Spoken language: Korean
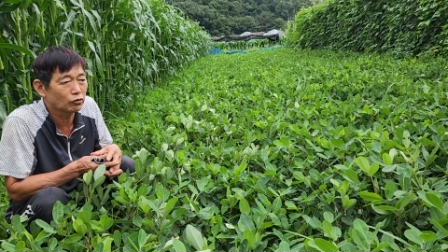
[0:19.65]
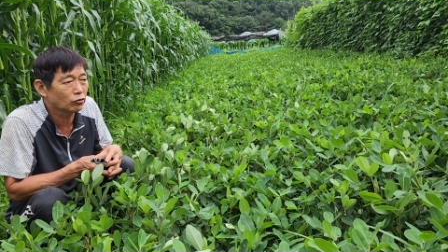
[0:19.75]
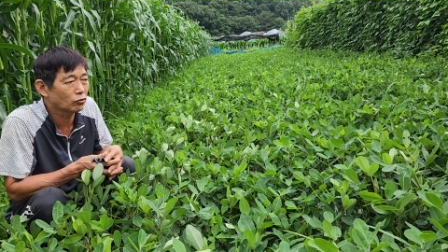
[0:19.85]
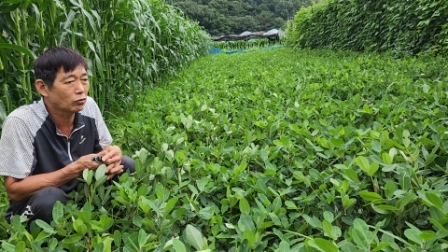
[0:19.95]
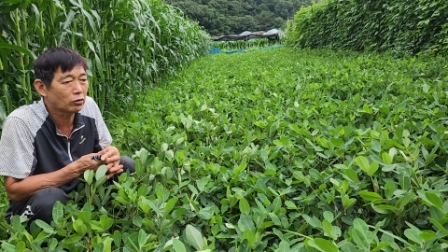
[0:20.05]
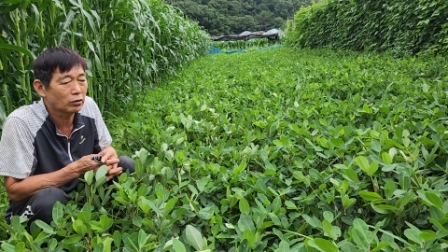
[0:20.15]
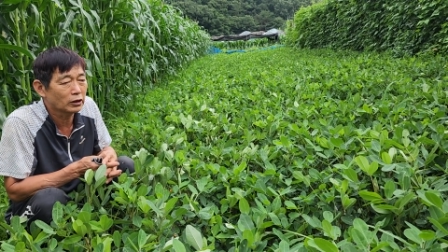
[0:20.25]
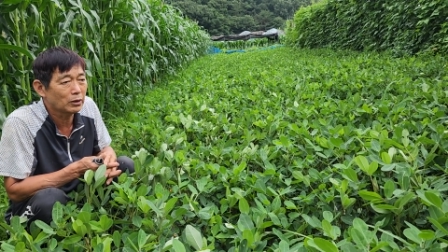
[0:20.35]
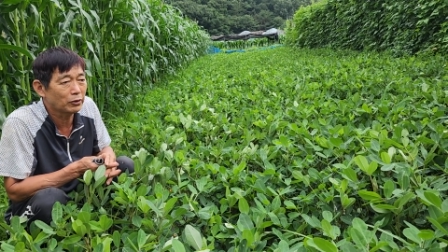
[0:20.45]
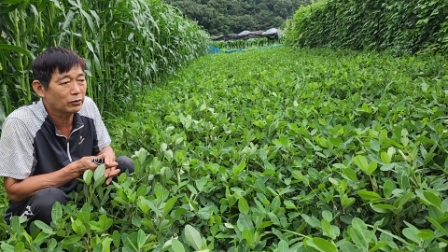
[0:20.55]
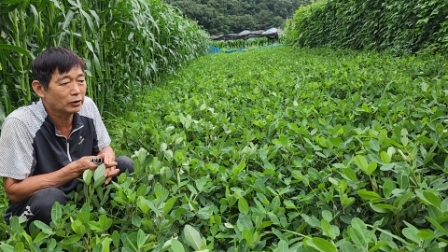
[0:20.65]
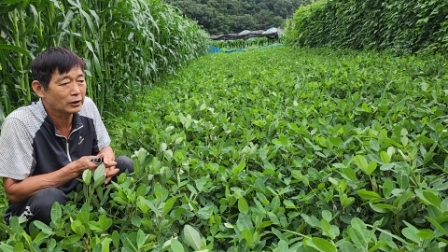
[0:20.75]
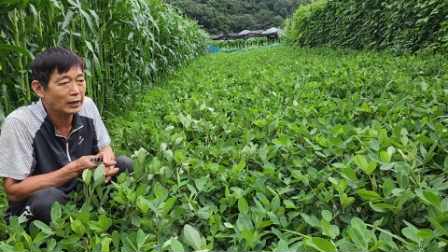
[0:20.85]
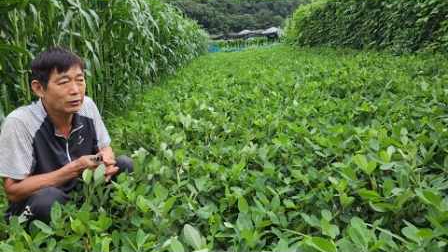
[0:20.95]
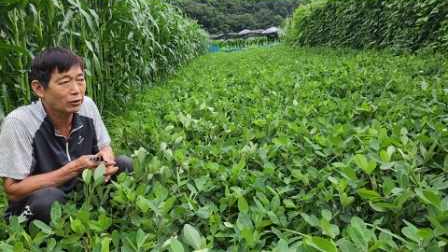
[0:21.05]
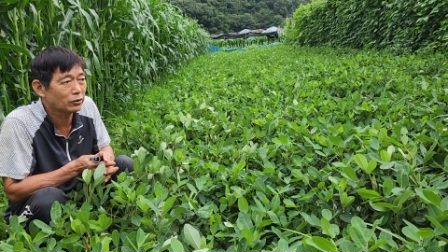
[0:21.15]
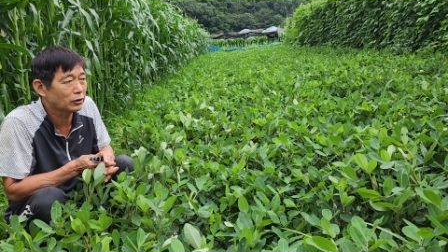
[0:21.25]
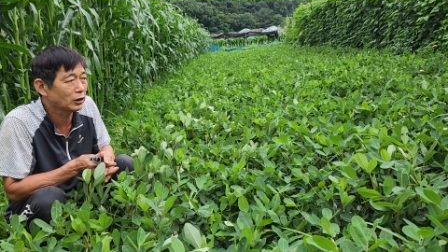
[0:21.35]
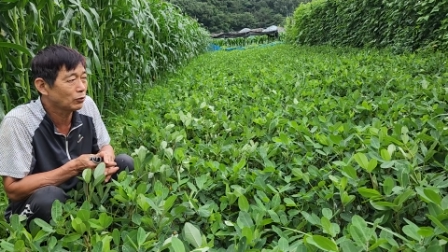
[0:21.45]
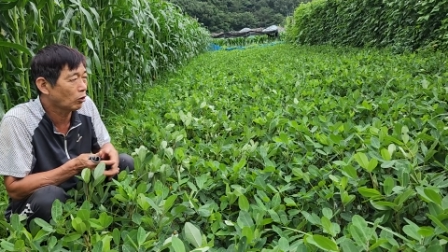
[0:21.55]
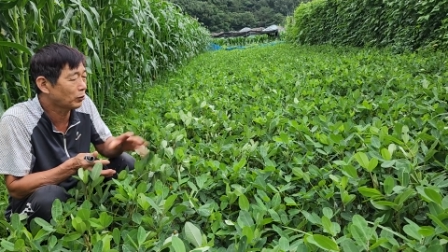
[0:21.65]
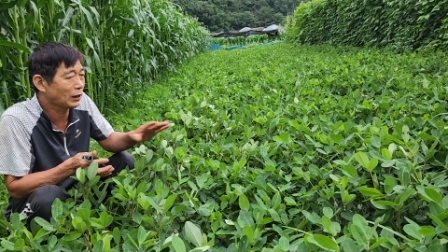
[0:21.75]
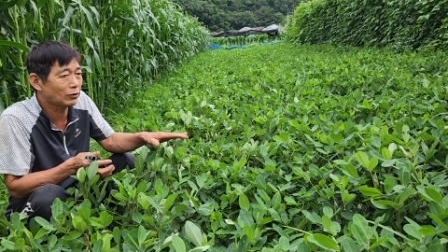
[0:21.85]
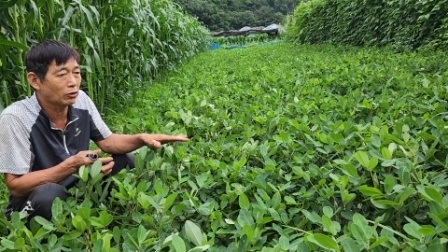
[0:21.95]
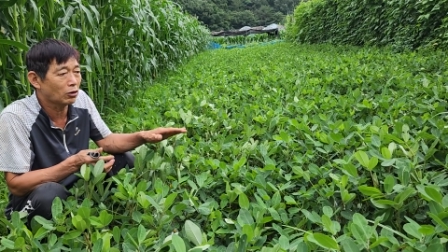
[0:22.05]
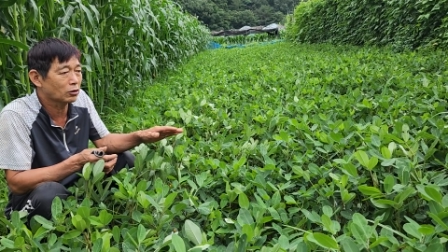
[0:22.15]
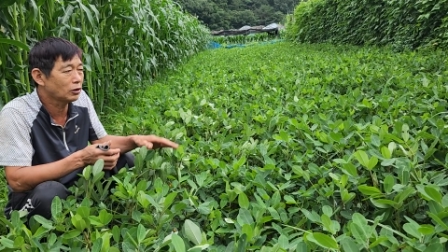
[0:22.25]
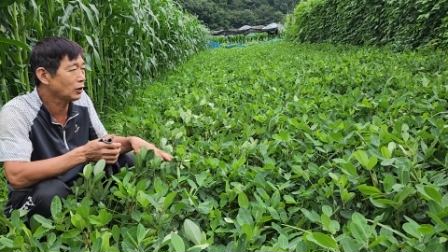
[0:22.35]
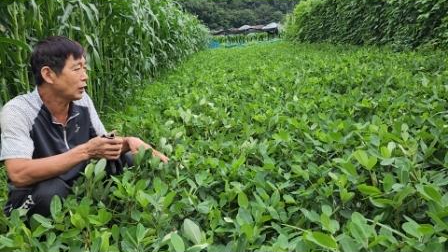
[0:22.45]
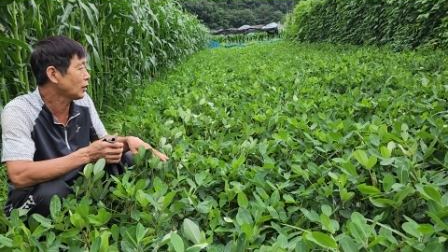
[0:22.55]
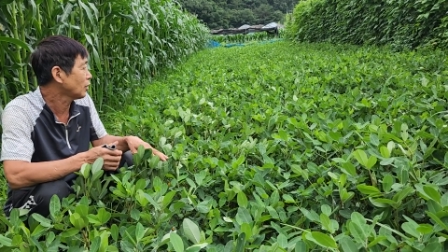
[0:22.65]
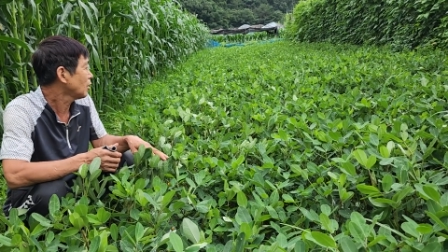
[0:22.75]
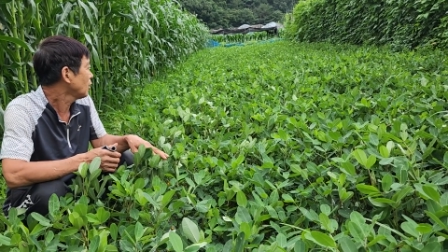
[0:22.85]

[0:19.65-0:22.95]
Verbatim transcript: 죽고 일부는 이제 사른 거는 지금 요거보다는 더 큰데